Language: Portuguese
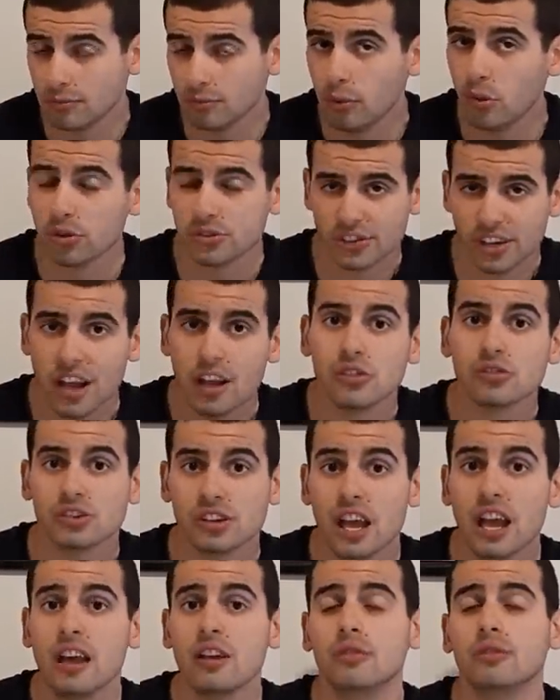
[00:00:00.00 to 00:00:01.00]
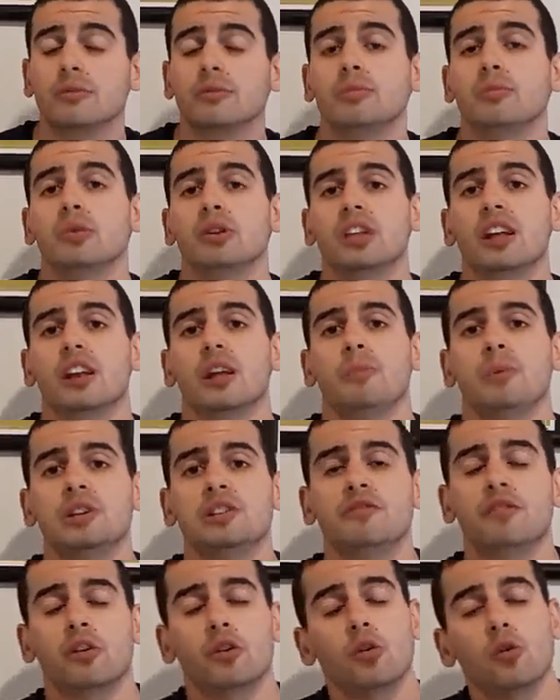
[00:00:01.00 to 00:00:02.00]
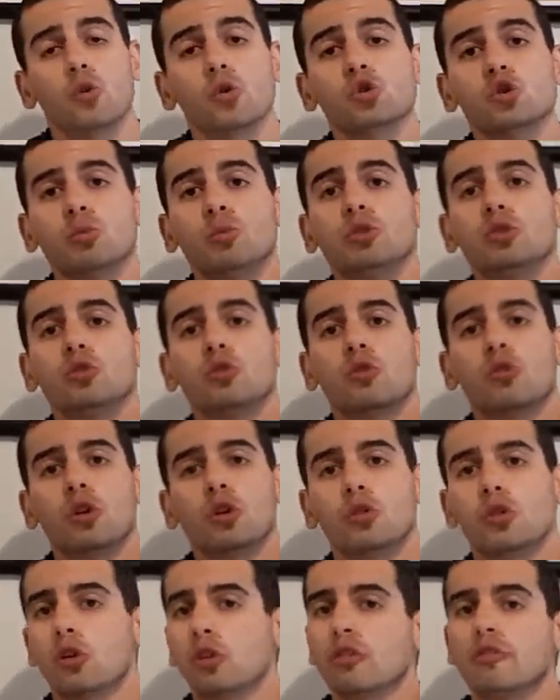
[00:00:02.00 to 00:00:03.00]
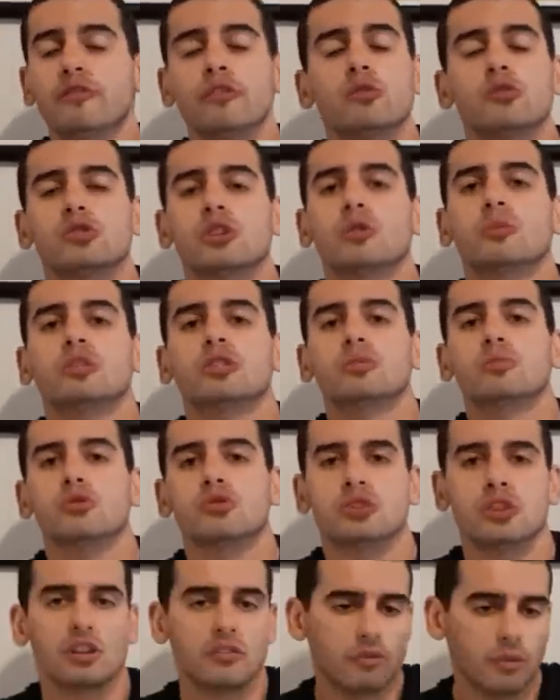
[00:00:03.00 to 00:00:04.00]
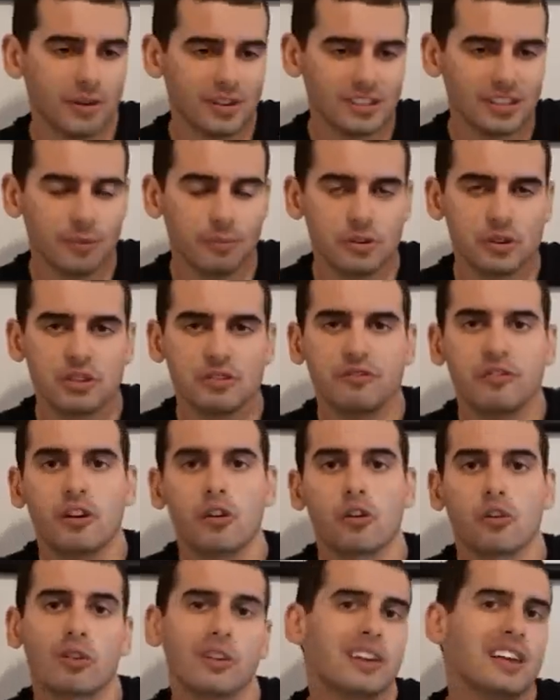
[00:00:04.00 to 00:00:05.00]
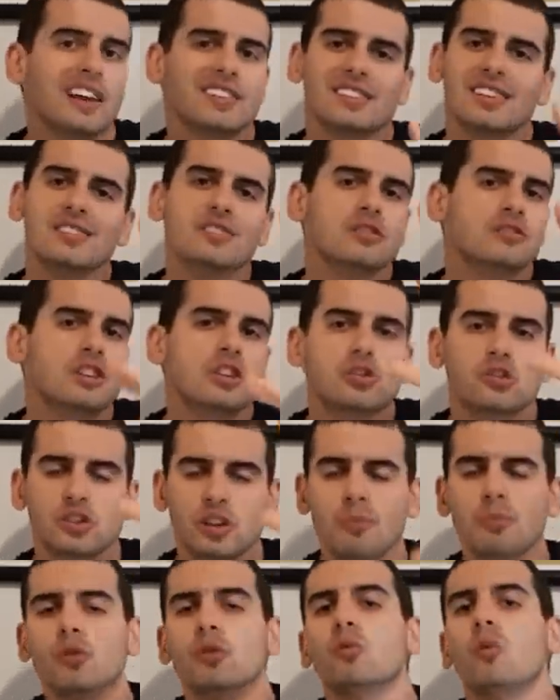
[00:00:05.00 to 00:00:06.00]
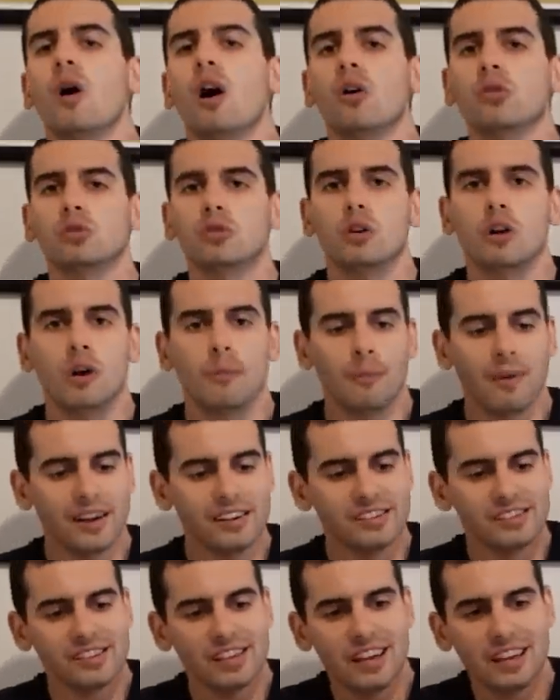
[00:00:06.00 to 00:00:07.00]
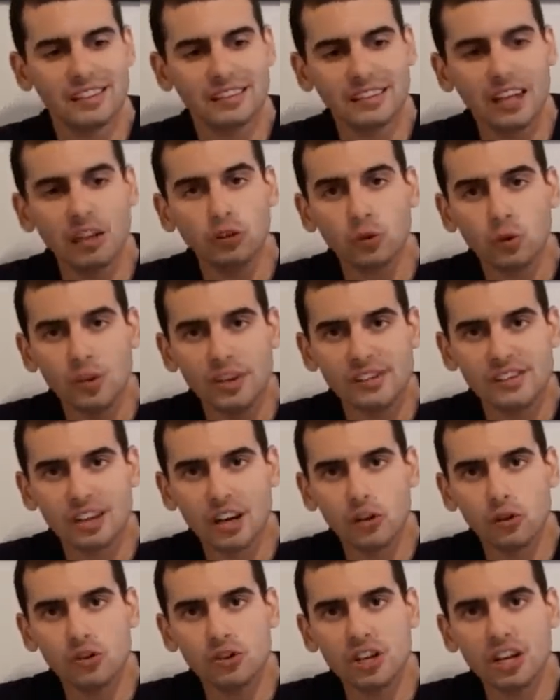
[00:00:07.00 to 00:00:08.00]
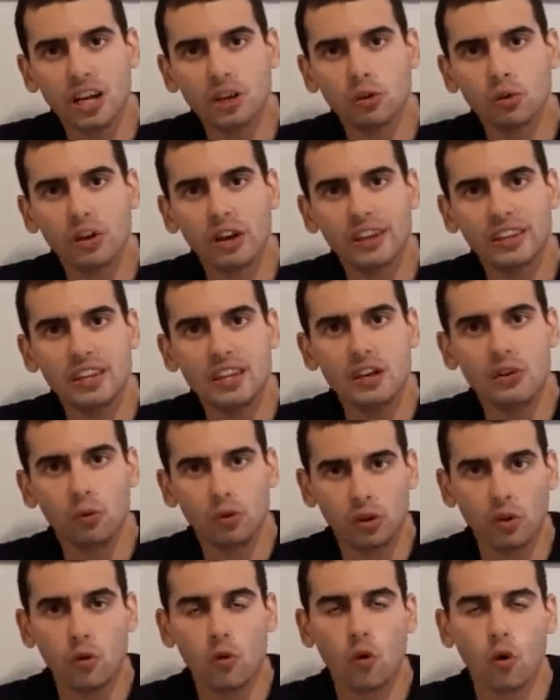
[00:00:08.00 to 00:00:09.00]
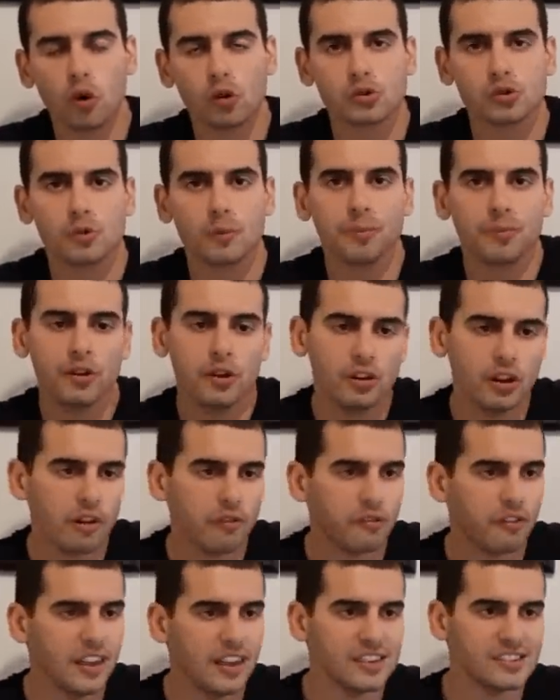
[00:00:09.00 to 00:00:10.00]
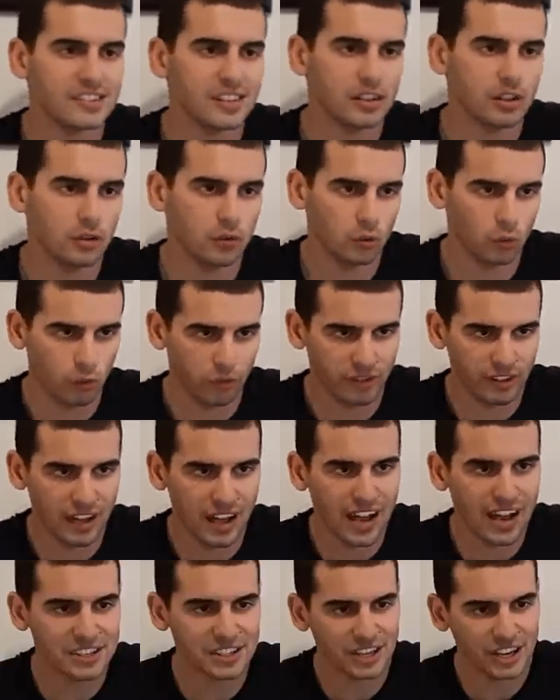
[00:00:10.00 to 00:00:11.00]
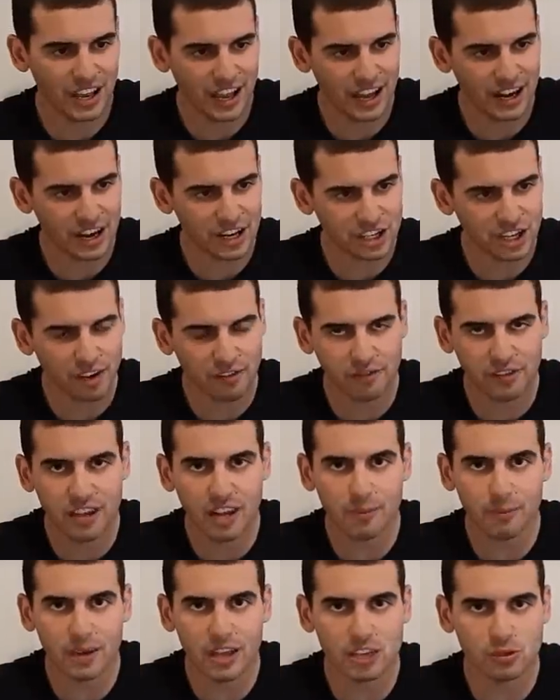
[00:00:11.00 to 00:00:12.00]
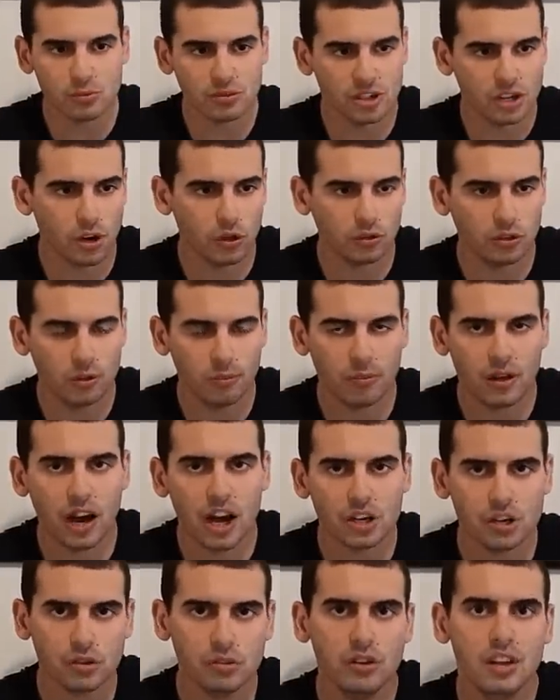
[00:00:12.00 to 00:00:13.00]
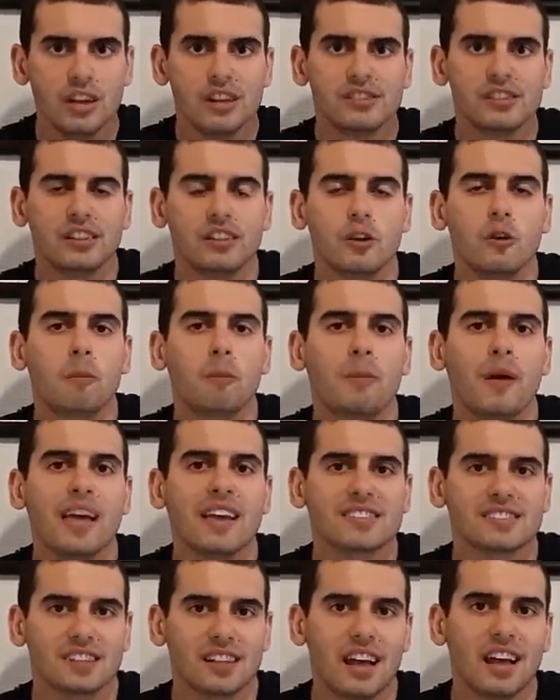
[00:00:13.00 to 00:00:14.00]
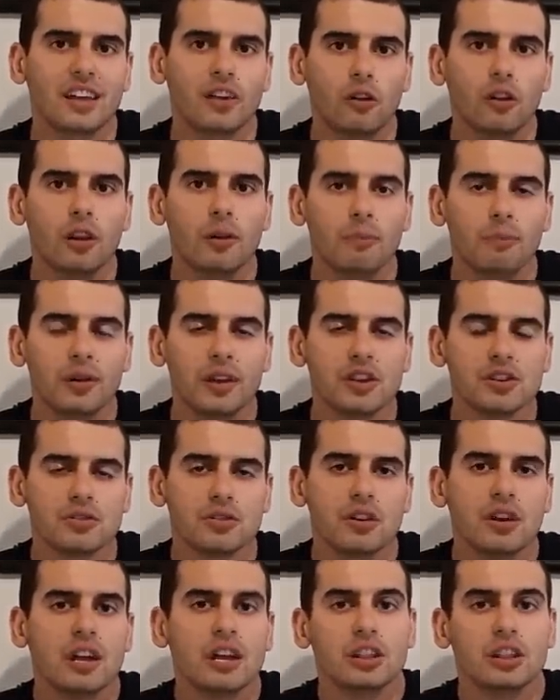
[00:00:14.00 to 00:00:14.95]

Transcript: Pô, sério, sério. Porque lampejo de farol eu uso muito no corredor, eu não fico usando muito buzina, eu vou mais lampejo de farol. E às vezes eu deixo sempre no alto. Mas na Twister é no indicador aqui, o que eu gosto. E na Phaser, novidade, é na chavinha mesmo, de alto em baixo, você tem o PES lá que é o lampejo.